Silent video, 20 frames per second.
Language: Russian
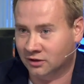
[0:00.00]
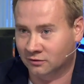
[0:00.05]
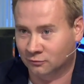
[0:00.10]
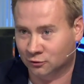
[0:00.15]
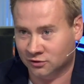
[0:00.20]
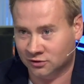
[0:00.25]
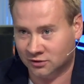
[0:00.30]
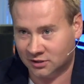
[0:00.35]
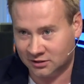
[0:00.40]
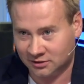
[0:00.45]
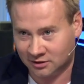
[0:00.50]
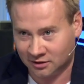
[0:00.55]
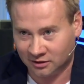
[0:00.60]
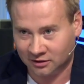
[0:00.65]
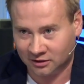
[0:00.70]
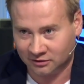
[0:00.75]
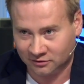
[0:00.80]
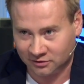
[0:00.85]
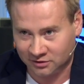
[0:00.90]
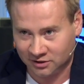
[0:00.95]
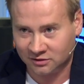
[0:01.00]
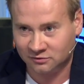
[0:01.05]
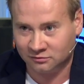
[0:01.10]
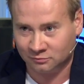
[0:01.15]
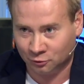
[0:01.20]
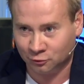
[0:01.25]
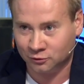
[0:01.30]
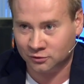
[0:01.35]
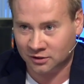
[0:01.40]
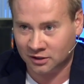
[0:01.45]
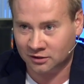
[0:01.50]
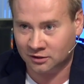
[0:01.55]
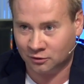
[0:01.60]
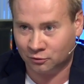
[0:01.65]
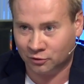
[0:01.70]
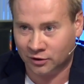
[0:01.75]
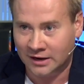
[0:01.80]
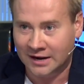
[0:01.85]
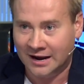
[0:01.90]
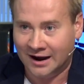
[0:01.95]
И вот здесь грантовые средства могут стать
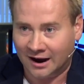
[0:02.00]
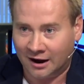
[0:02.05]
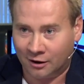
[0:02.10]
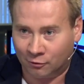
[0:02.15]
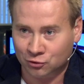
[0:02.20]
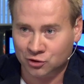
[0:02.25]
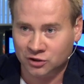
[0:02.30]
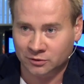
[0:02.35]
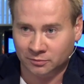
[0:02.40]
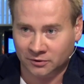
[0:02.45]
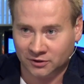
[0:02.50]
такой хорошей